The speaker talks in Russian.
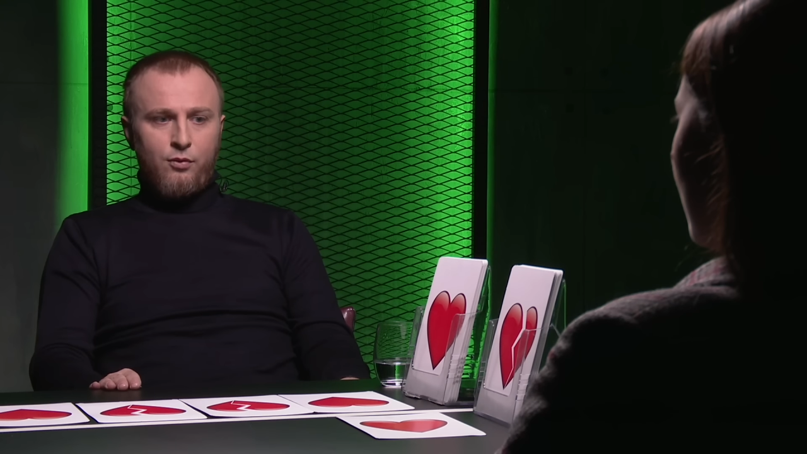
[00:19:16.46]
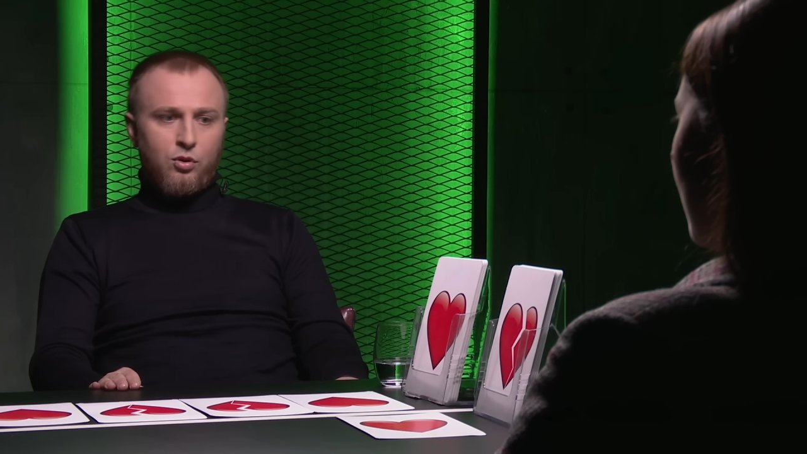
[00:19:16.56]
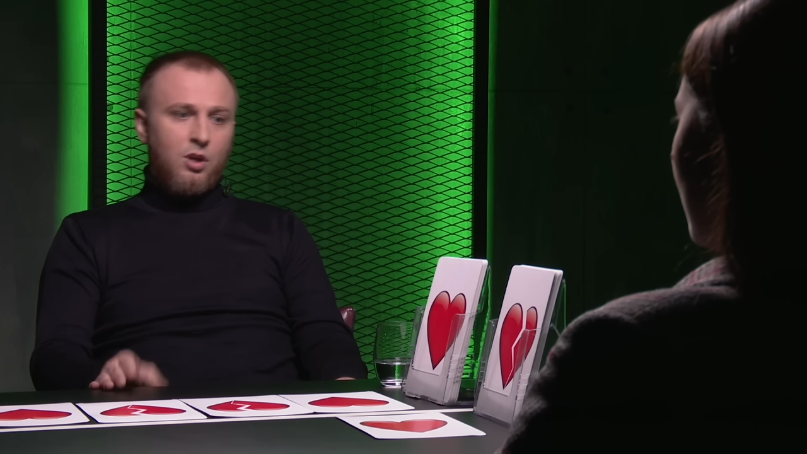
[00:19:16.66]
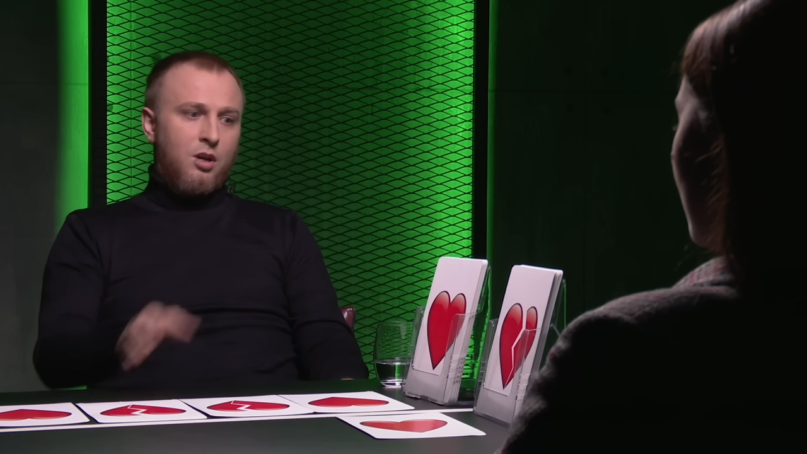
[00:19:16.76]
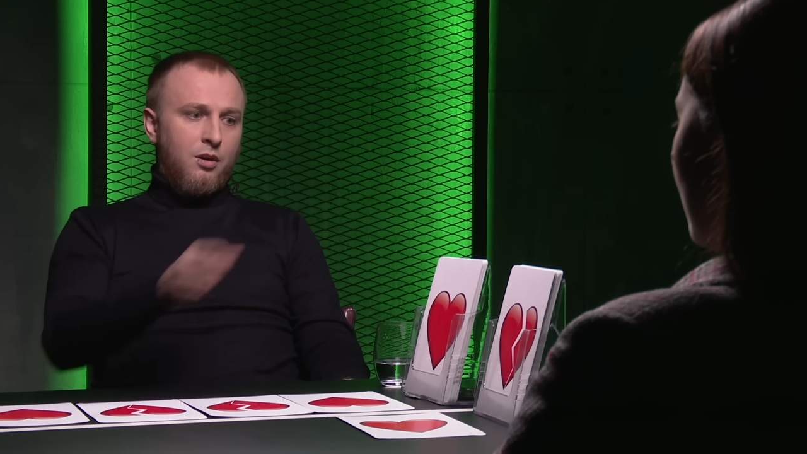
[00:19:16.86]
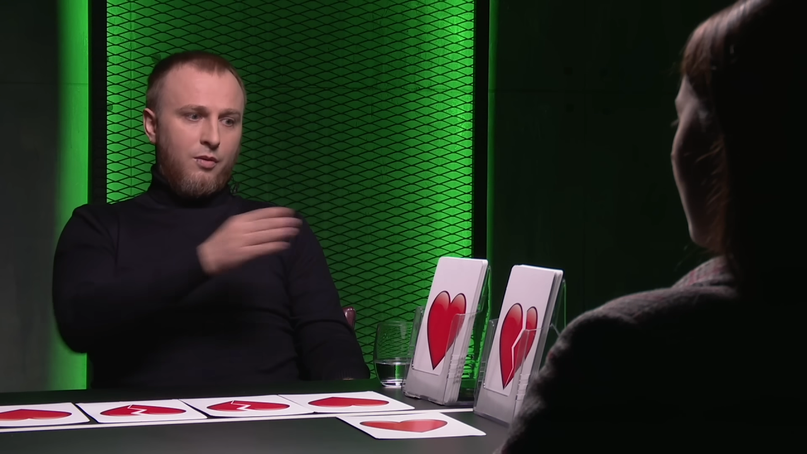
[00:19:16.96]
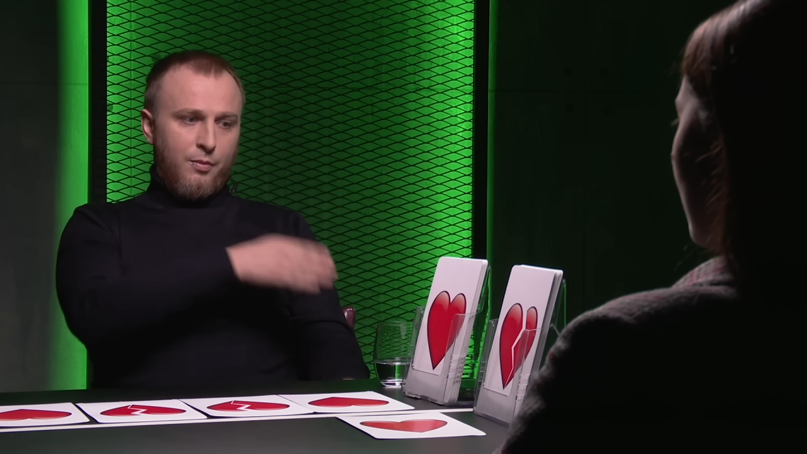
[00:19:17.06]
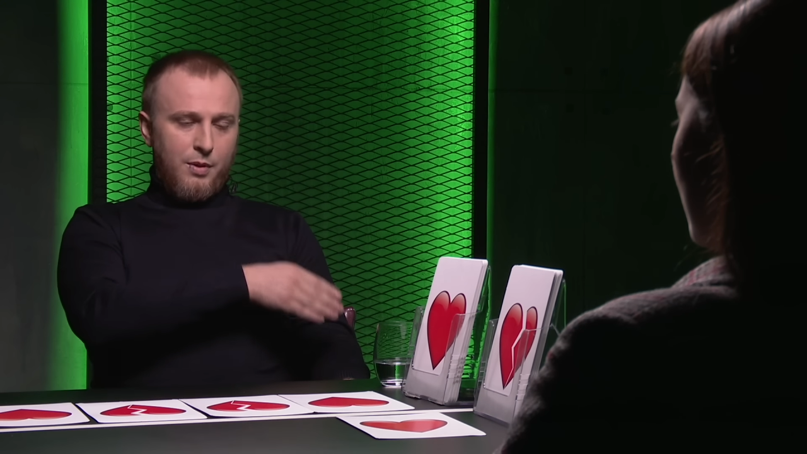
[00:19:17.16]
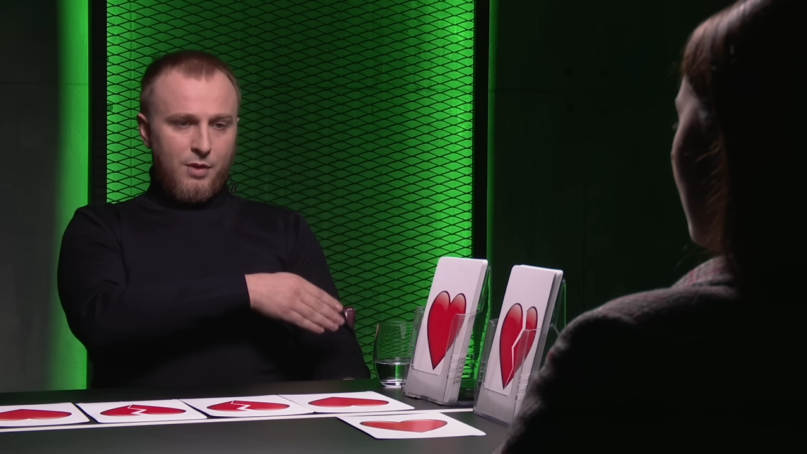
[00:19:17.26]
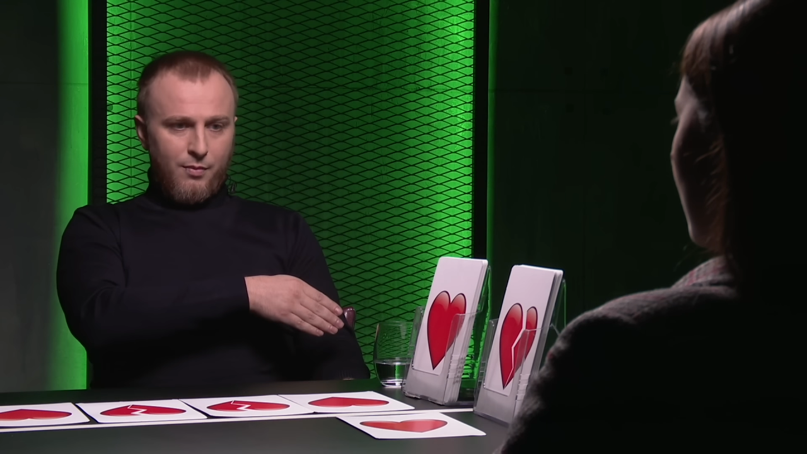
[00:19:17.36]
А вот,
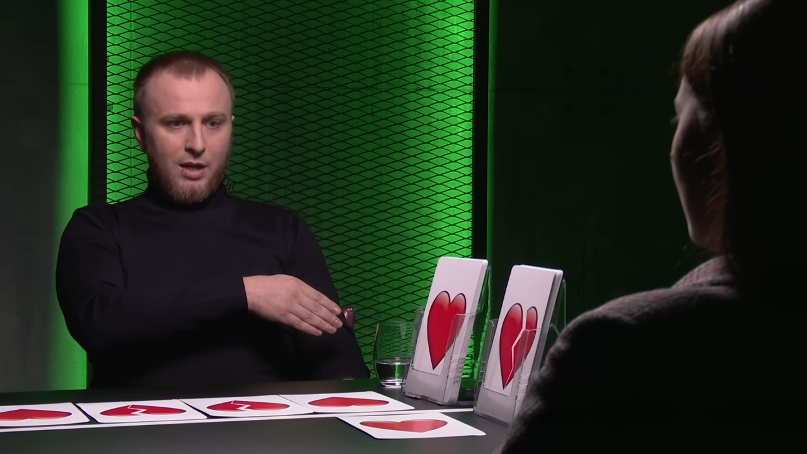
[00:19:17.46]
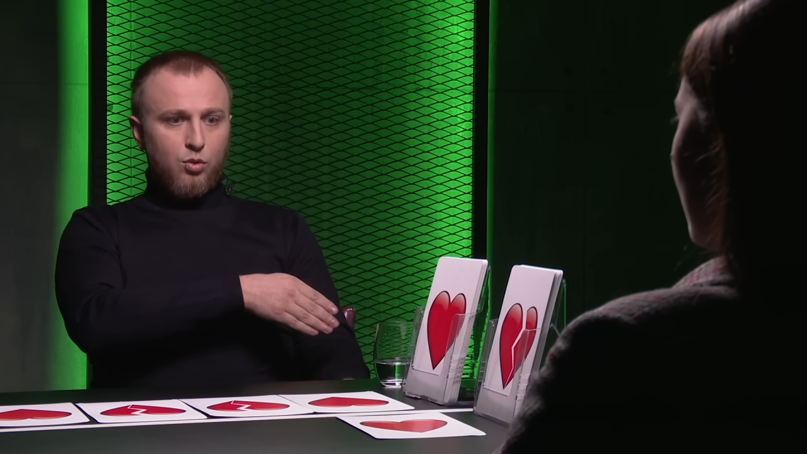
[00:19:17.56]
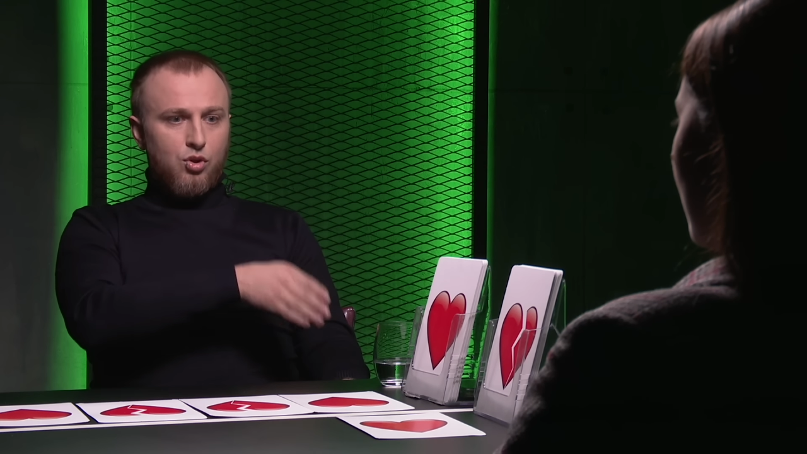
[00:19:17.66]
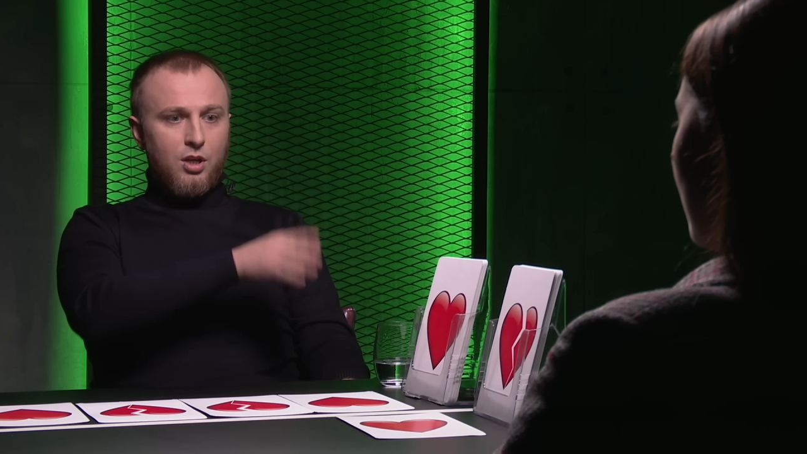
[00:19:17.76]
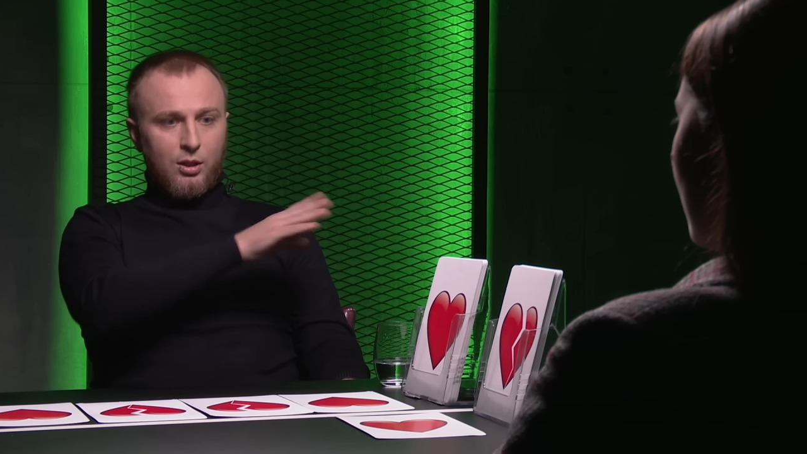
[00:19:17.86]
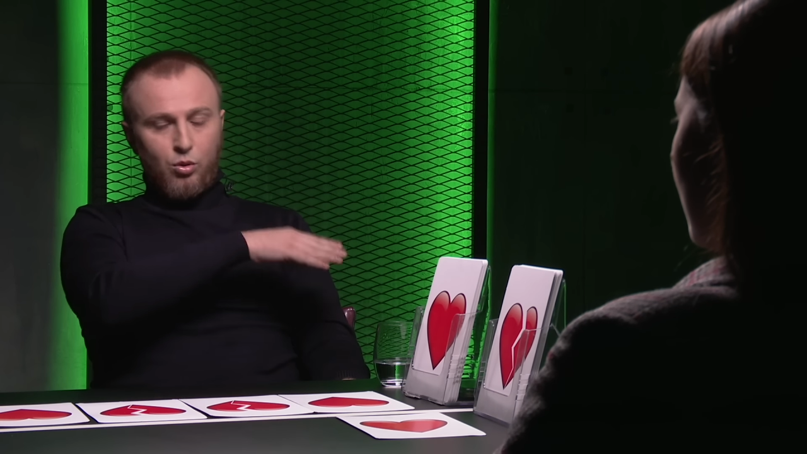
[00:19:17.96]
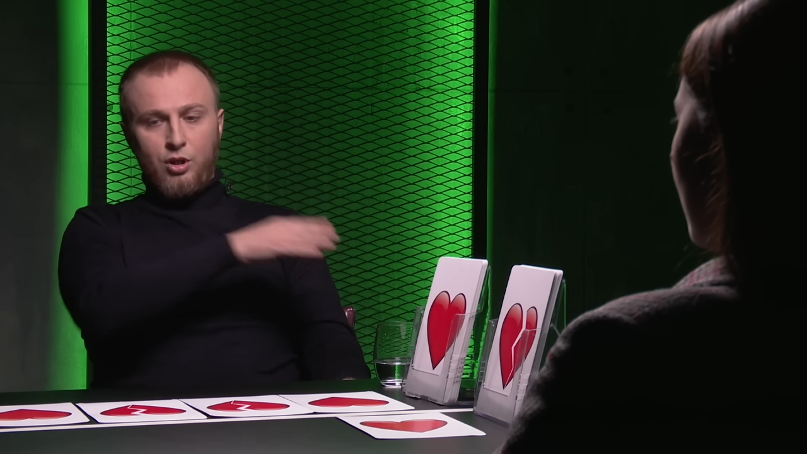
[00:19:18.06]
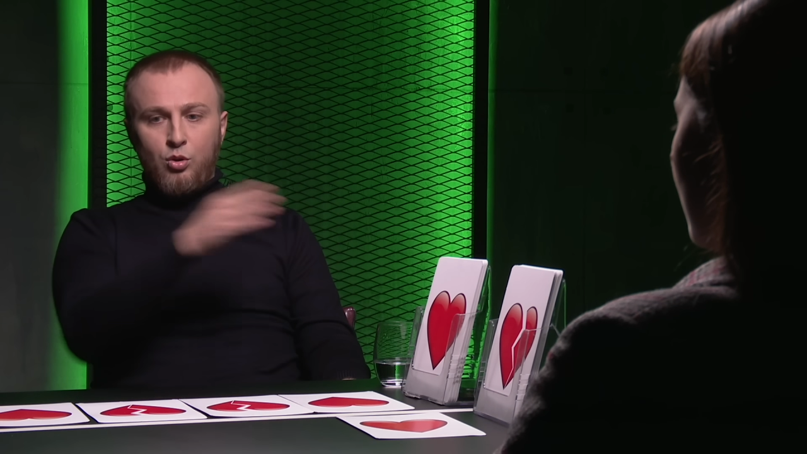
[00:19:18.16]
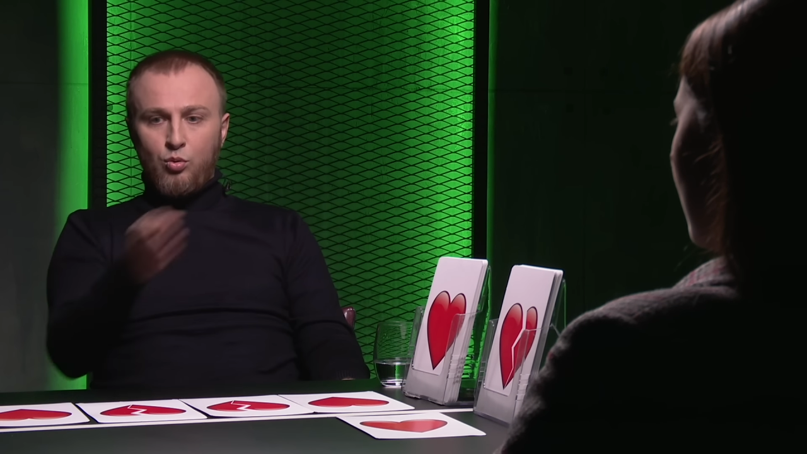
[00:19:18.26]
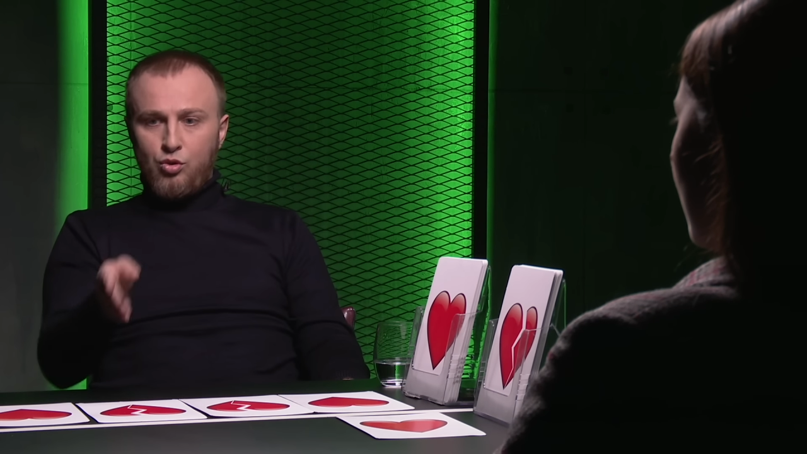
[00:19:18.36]
например, матушка,
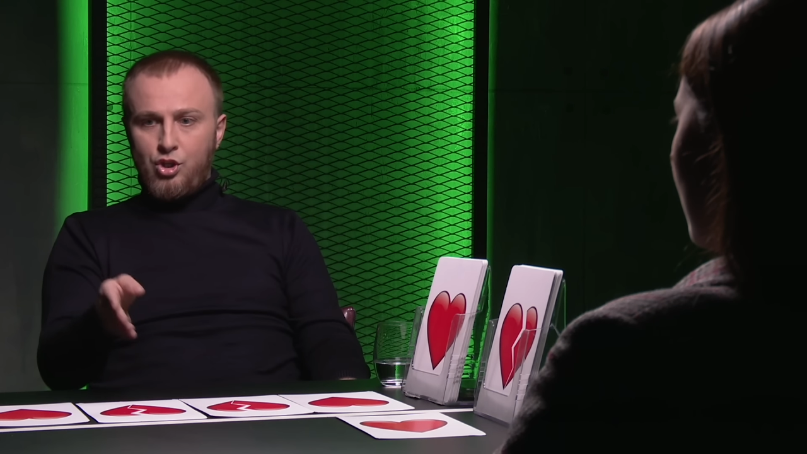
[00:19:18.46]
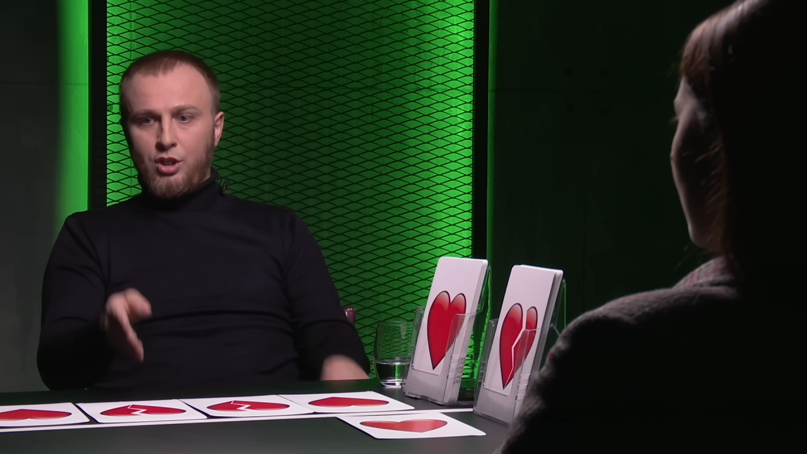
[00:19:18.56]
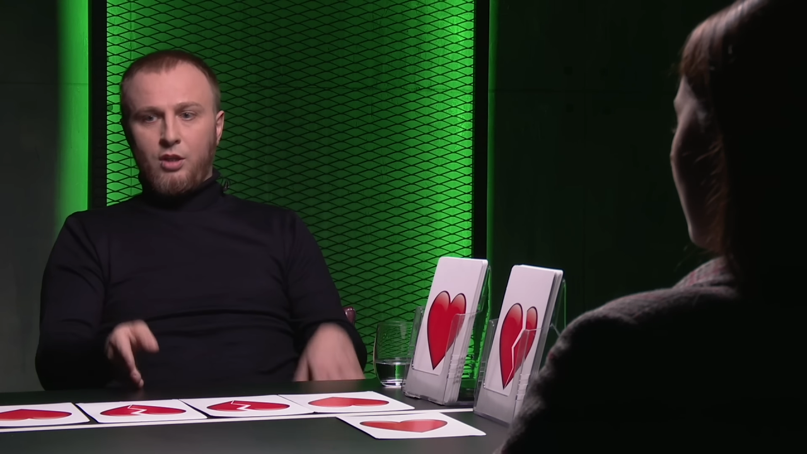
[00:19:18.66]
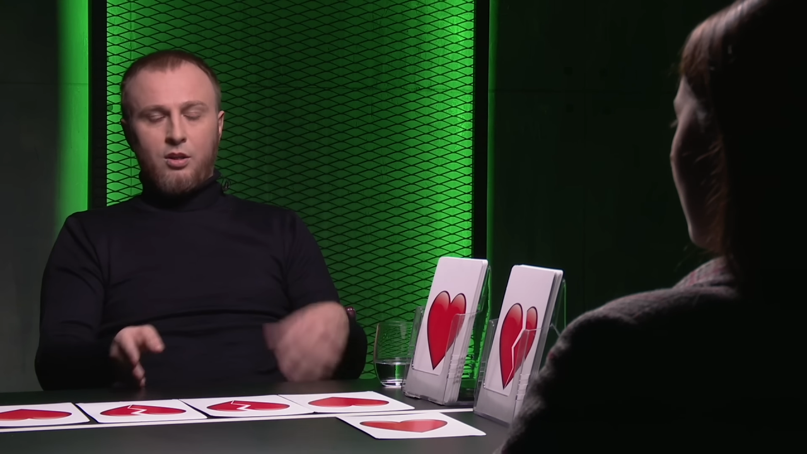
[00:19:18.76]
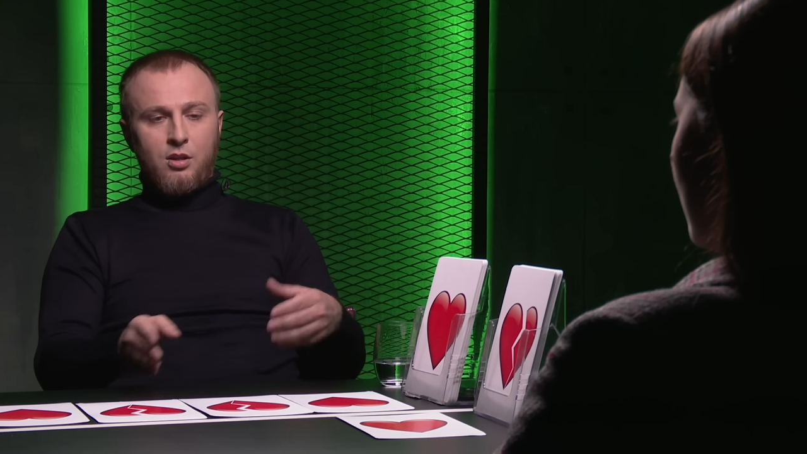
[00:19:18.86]
которая ее научила,